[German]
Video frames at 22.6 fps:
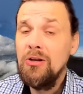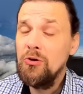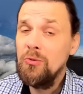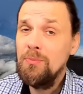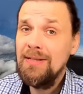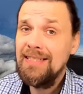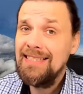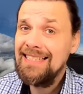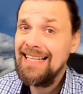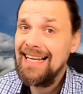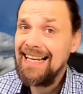
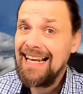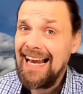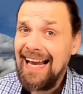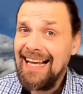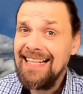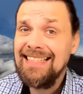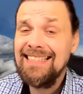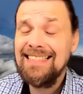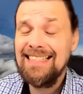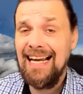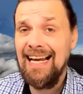Du bist ja
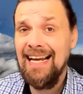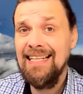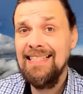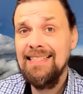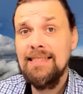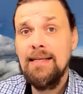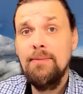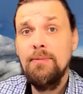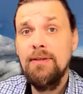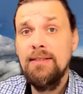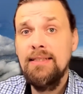ganz
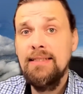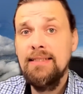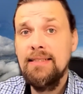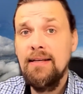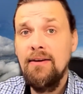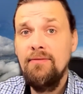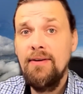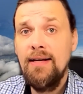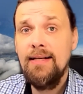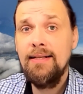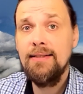einsam in
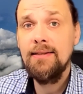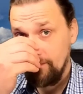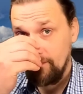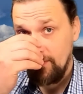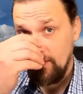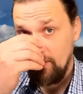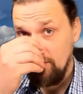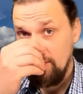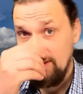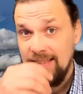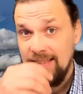dieser Welt und